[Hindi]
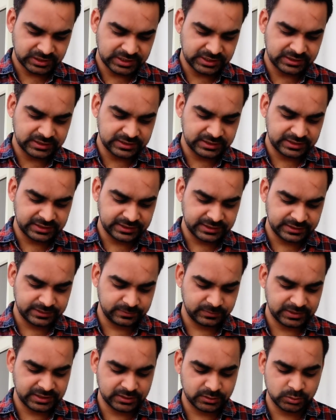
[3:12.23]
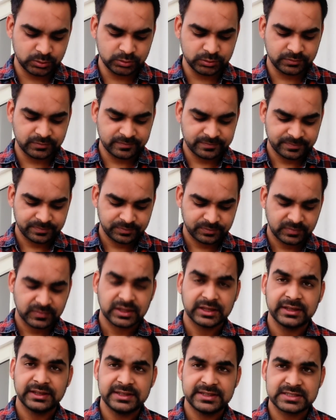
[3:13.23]
कट कर देंगे ऐड को
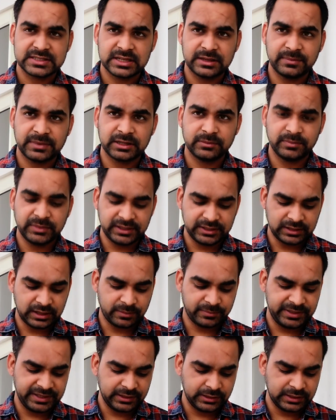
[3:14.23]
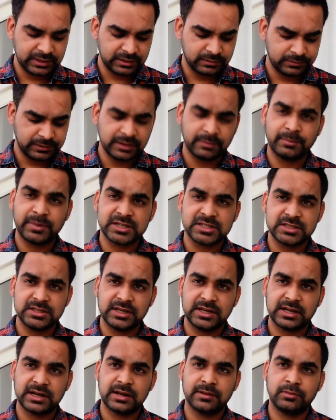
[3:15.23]
इसके बाद में अब ये नंबर्स
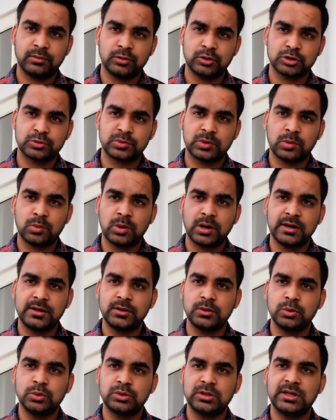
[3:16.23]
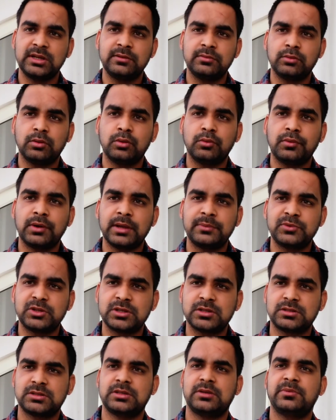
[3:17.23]
दिखा रहा है फोटोज़ पर वन टू थ्री फोर फाइव
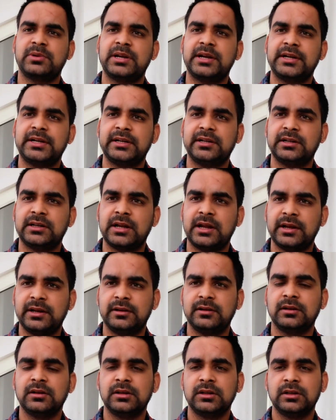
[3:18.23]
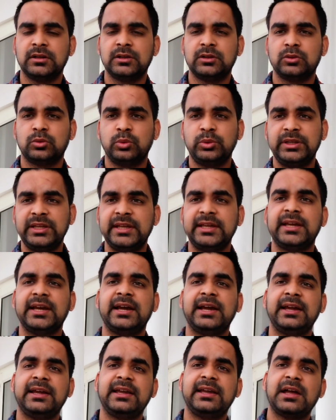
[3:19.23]
सिक्स सेवन एट एट नाइन तो ये
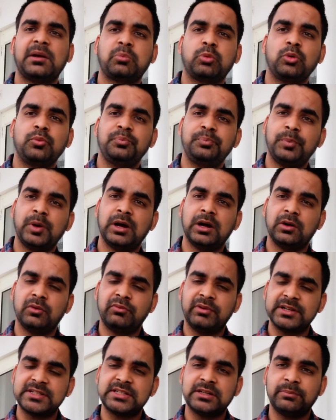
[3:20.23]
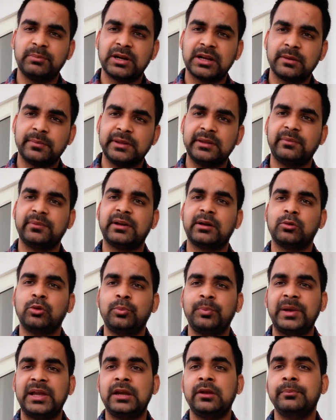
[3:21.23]
क्या है कि आपको फर्स्ट नंबर का मतलब है कि आपको
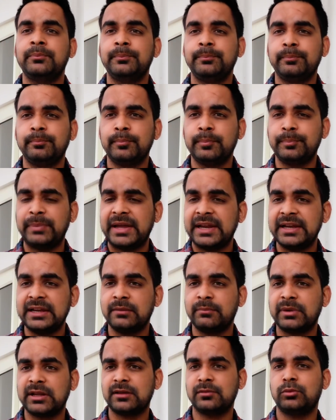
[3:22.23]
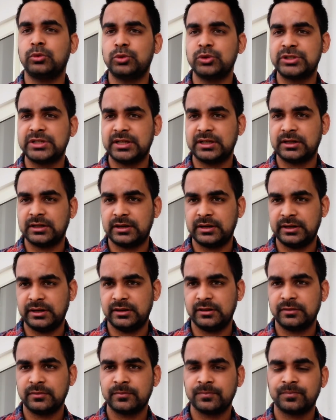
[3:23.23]
पहले पहले नंबर की फ़ोटो शेयर करनी
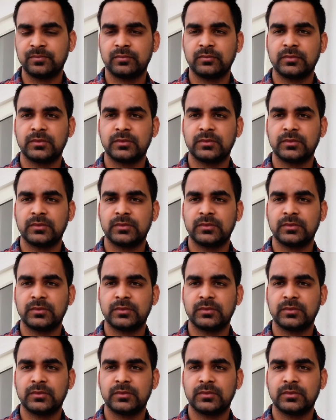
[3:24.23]
है